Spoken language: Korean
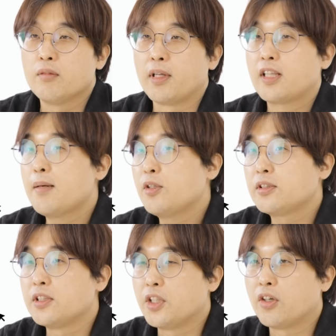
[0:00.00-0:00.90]

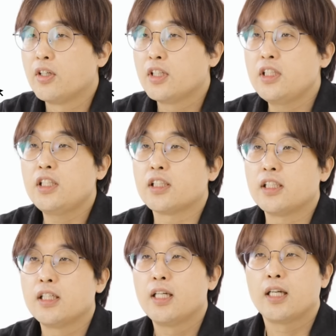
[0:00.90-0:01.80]
메타버스는요,
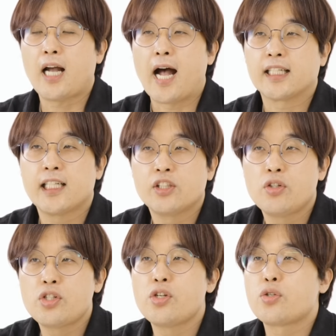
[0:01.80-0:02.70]
흔히들
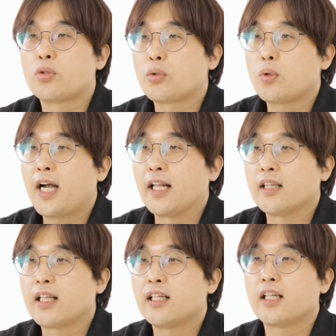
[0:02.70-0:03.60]
가상현실 정도로
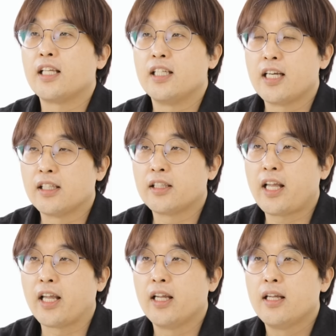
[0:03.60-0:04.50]
간단하게
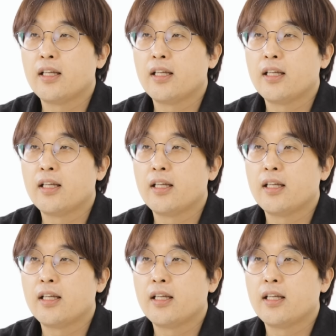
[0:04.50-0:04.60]
이해하는데